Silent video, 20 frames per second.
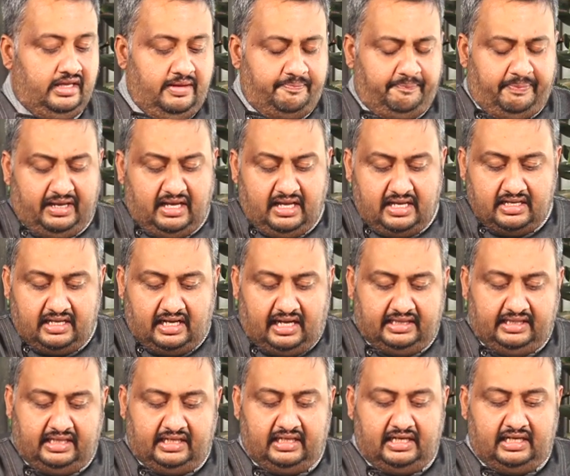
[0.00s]
இப்போ
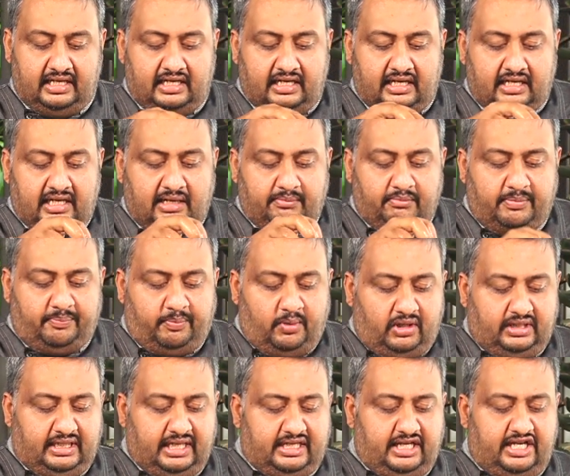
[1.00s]
அந்த நம்ம
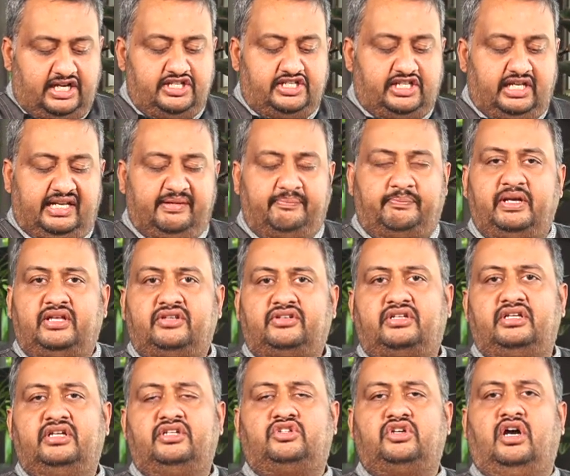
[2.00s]
போட்ட க்ரீன் சில்லி
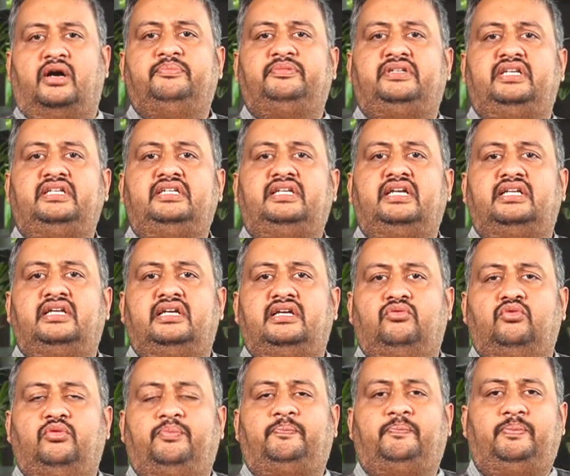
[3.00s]
பேஸ்ட்டு சாப் ஜிஞ்சரு
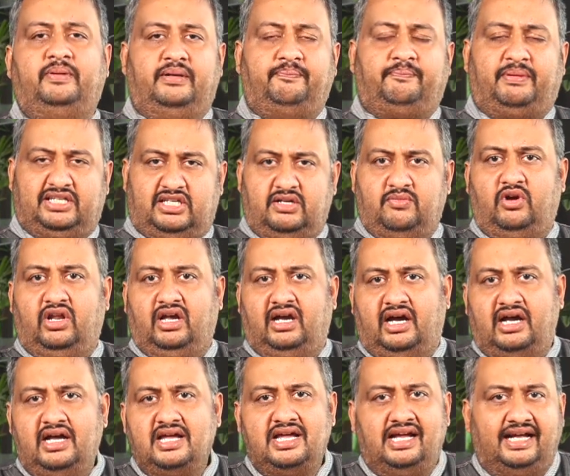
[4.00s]
உப்பு பச்சை
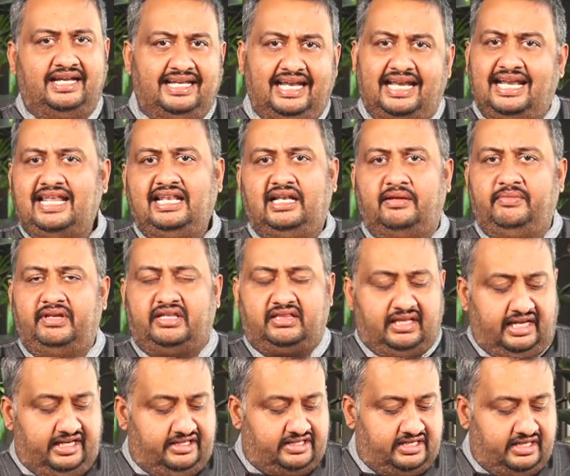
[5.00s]
மிளகா எல்லாம் இதில்
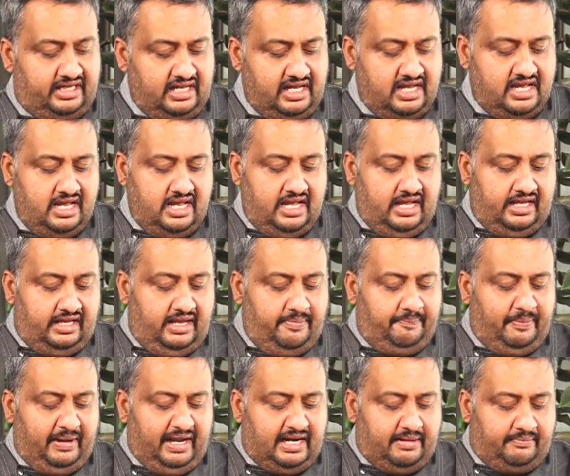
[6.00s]
மிக்ஸ் ஆகிடுச்சு
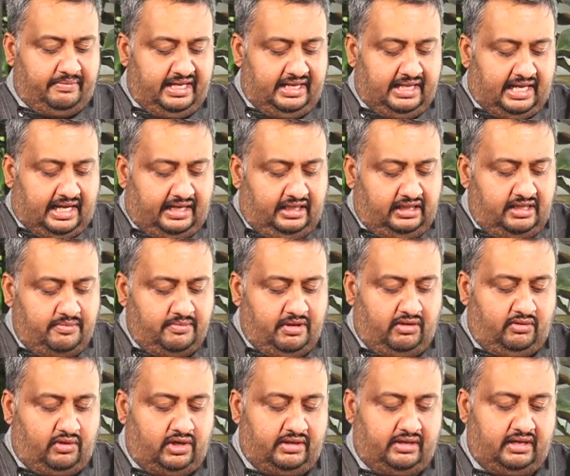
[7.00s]
இப்போ நம்ம இந்த அரிசி
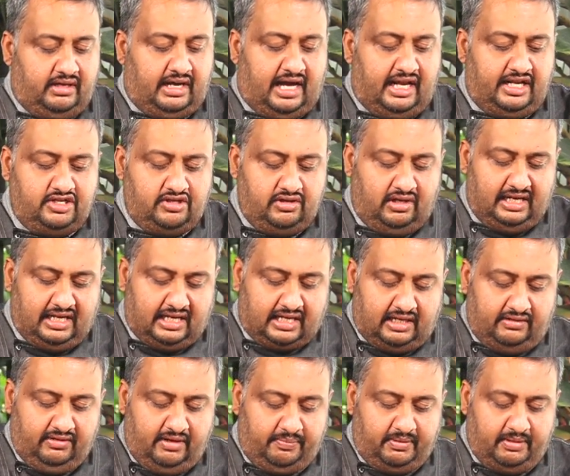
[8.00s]
மாவோட அரைச்சோம் இல்லையா
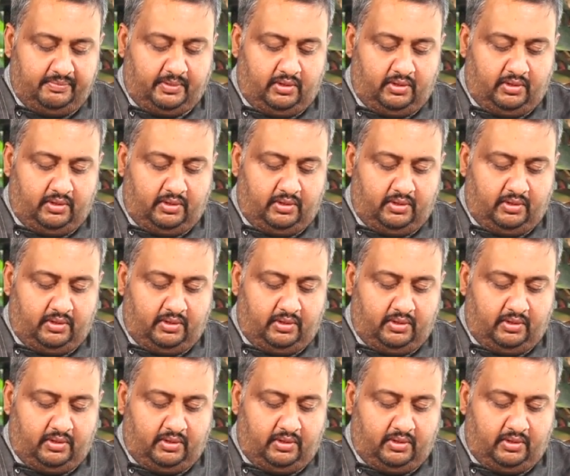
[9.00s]
கருவேப்பிலை